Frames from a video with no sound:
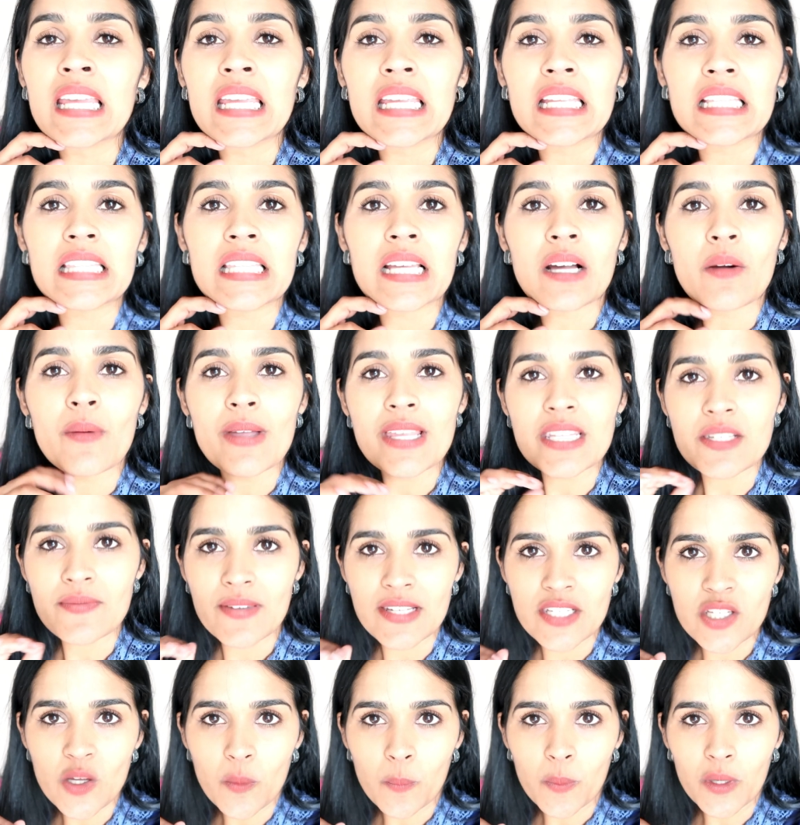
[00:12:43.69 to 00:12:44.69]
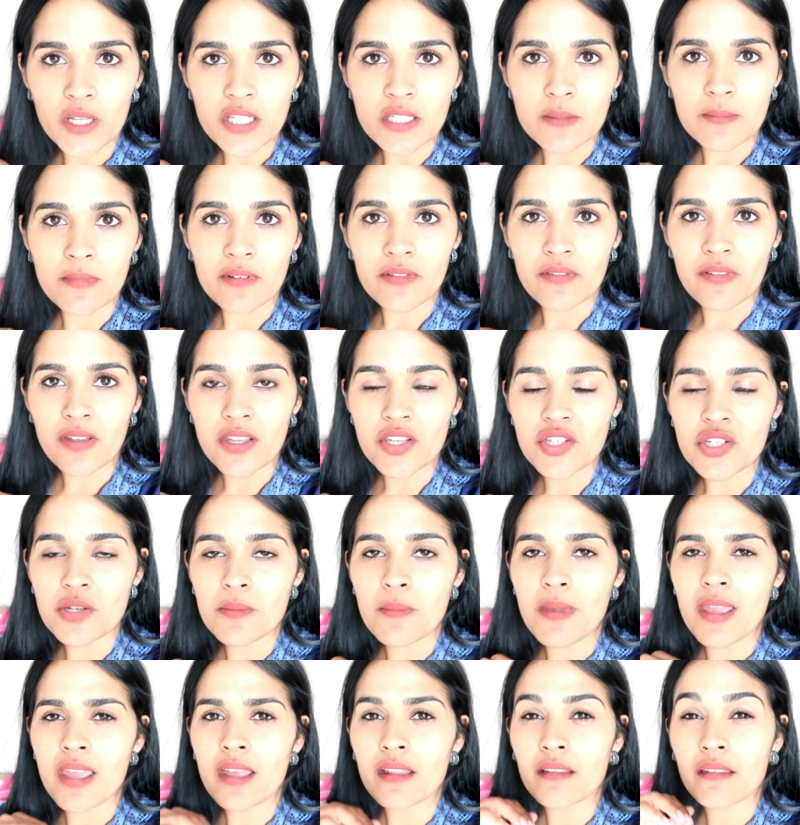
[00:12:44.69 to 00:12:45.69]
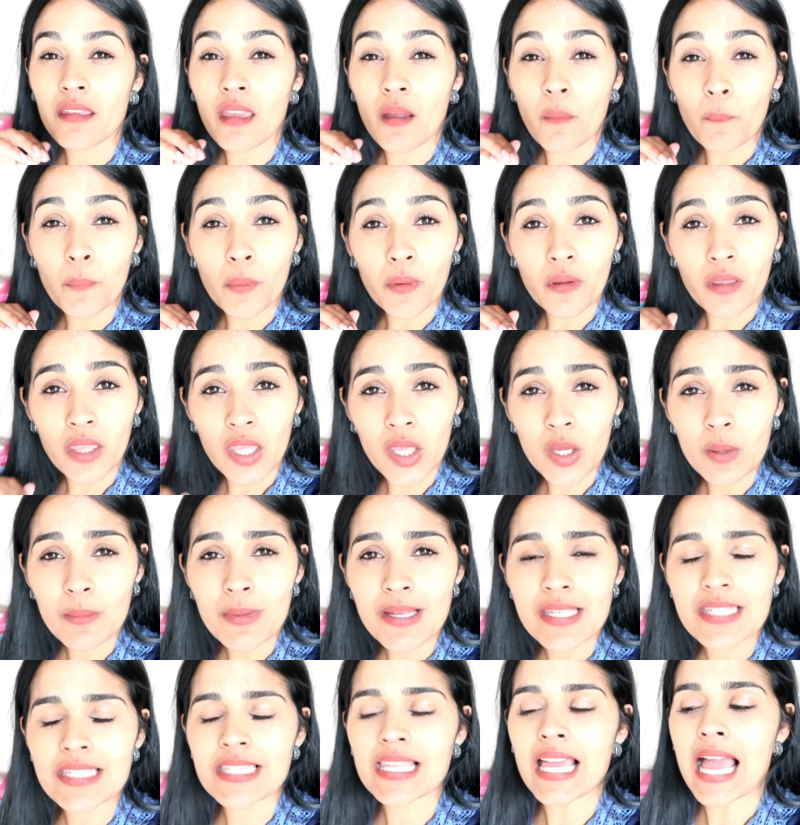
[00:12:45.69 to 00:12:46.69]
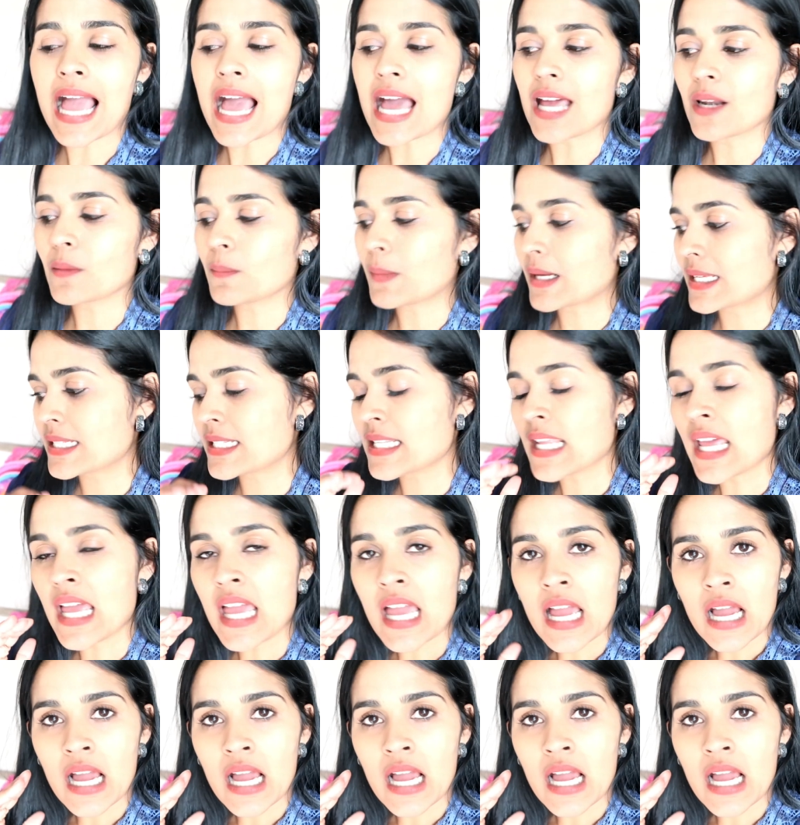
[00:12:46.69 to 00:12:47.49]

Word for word: Então esse vai ser o próximo investimento, que é um pouquinho mais caro, mas